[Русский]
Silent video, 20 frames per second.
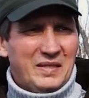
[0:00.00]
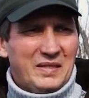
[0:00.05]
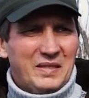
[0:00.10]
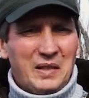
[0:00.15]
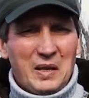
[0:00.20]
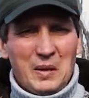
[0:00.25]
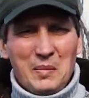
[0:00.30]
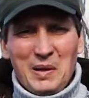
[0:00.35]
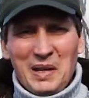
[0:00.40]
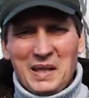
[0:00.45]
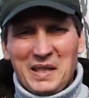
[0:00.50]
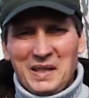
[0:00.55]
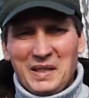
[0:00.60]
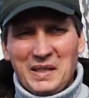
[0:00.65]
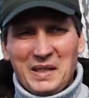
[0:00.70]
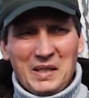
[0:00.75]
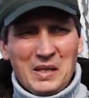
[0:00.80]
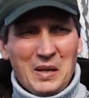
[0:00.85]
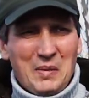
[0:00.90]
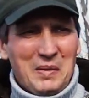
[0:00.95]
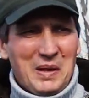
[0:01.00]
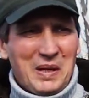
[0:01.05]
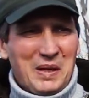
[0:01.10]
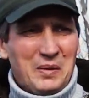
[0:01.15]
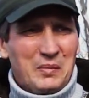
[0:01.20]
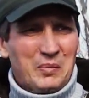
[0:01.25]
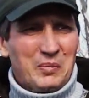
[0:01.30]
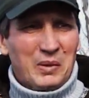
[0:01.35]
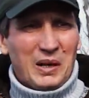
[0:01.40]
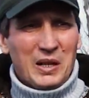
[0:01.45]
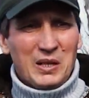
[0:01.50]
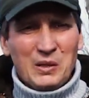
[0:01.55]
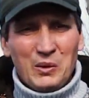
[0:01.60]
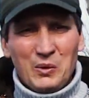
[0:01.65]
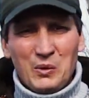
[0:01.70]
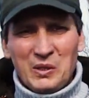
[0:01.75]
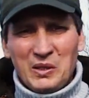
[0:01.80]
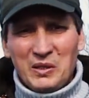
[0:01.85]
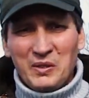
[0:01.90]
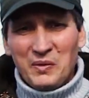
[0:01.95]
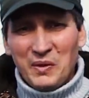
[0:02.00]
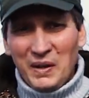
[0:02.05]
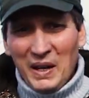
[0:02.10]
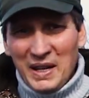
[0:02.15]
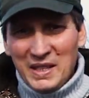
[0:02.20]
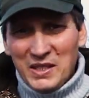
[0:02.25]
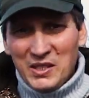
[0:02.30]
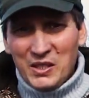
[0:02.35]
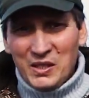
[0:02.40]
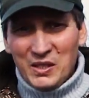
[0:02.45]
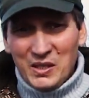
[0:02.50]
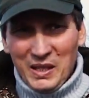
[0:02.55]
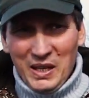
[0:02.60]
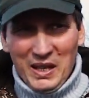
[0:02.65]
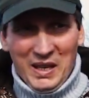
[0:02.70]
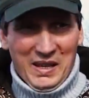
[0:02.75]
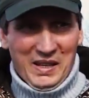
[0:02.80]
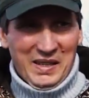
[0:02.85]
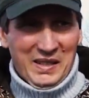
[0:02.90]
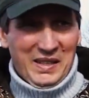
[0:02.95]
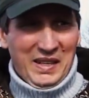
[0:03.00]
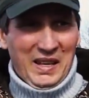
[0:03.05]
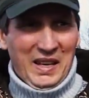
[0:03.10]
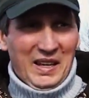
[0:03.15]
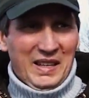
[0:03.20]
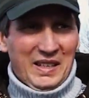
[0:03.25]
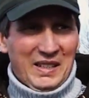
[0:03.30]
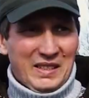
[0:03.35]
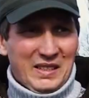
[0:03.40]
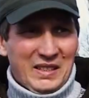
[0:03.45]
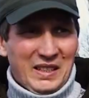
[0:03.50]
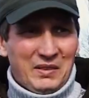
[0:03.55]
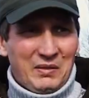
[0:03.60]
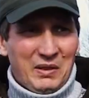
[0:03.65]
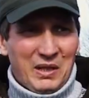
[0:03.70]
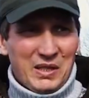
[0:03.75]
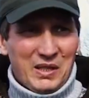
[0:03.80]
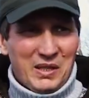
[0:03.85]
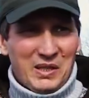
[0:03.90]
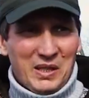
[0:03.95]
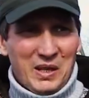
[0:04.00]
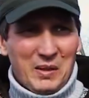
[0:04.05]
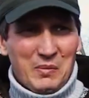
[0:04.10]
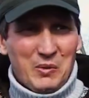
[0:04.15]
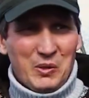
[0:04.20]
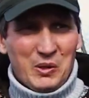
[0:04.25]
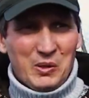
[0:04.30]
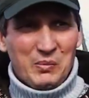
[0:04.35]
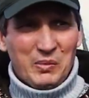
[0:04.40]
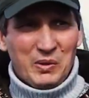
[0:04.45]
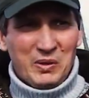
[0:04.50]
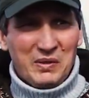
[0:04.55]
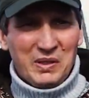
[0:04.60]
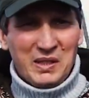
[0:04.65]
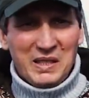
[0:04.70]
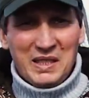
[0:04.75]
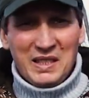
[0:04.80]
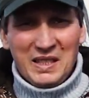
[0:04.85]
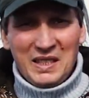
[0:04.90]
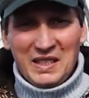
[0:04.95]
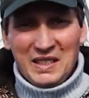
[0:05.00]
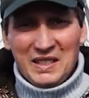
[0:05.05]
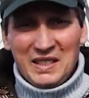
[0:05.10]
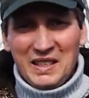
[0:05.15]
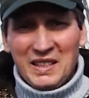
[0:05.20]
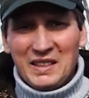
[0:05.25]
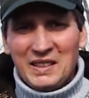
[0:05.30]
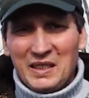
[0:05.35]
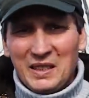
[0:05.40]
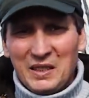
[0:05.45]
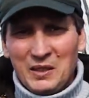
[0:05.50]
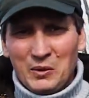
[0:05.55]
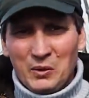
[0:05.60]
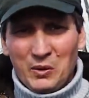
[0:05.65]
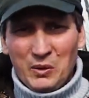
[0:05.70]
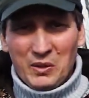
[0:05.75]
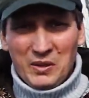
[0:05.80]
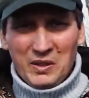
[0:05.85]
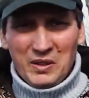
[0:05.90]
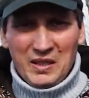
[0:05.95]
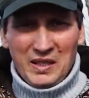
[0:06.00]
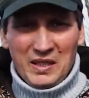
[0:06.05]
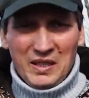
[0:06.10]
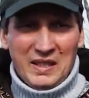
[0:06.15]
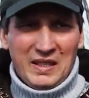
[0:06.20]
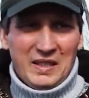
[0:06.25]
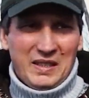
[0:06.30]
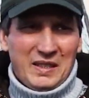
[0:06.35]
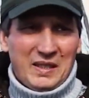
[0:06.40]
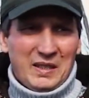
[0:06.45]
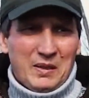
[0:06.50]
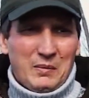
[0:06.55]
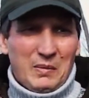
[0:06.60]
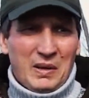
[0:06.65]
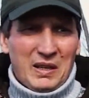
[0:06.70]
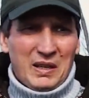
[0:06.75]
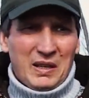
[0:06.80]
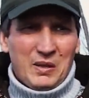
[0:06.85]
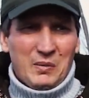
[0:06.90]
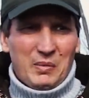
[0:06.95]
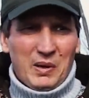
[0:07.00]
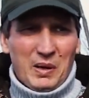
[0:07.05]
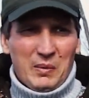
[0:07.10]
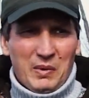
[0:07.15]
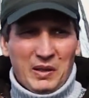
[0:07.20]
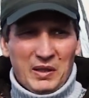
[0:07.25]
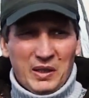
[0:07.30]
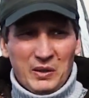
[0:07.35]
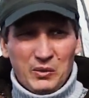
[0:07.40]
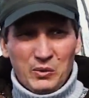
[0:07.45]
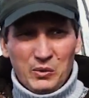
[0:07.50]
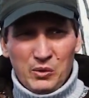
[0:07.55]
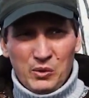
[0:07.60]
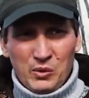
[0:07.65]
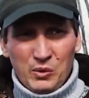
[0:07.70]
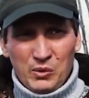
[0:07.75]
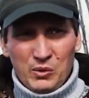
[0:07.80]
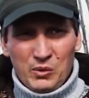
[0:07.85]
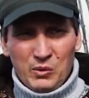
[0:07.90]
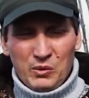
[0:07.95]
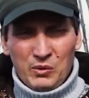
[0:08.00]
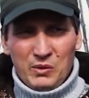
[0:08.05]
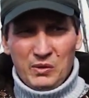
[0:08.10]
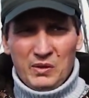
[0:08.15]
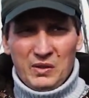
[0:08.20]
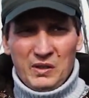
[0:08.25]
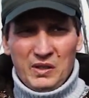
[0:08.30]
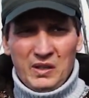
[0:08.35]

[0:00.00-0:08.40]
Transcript: Время летит незаметно. Прошло уже два часа. За два часа можно подвести некоторый итог. Максим поймал одну щучку,